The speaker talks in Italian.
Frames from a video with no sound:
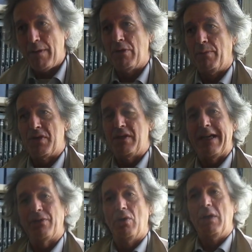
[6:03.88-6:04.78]
abbiamo
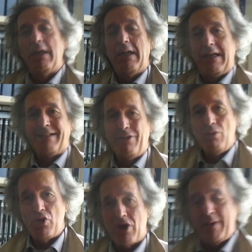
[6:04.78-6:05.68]
depositato la
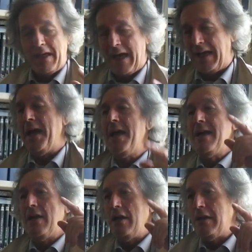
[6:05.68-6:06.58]
denuncia penale
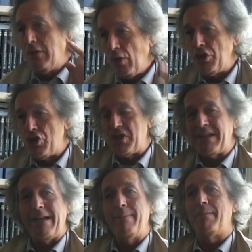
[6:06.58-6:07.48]
il 12
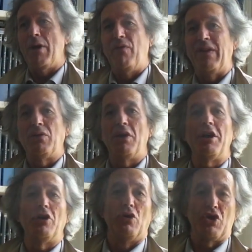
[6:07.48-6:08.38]
settembre abbiamo fatto il
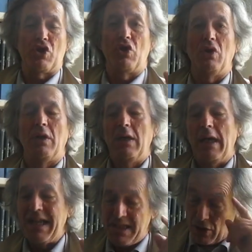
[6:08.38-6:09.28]
ricorso
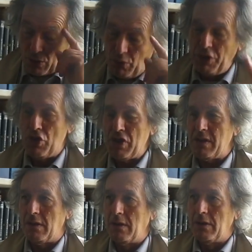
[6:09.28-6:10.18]
anzi ah, no,
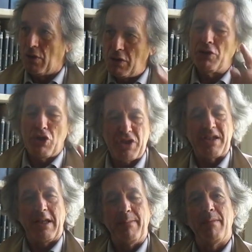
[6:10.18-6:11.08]
eh, no, il 12
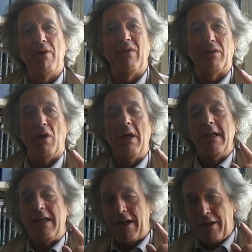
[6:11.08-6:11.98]
settembre abbiamo fatto
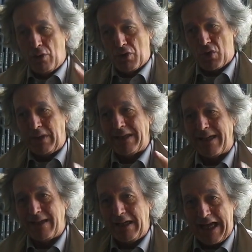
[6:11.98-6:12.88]
il ricorso al
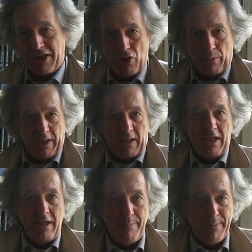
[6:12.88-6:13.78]
TAR del Lazio per
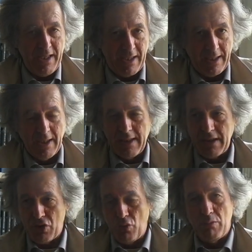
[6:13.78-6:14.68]
inibire
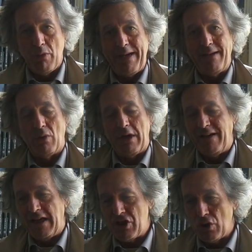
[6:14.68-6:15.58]
sul momento
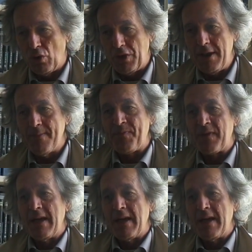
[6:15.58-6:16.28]
le elezioni,